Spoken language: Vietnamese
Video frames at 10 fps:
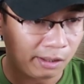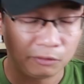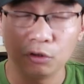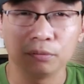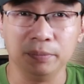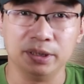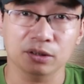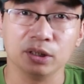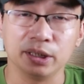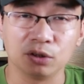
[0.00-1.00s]
Thôi mình chỉ
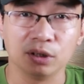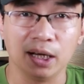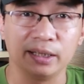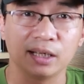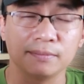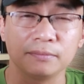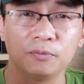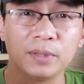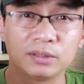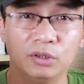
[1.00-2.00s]
nói thế thôi, anh em
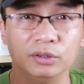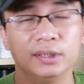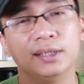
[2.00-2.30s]
cũng biết rồi.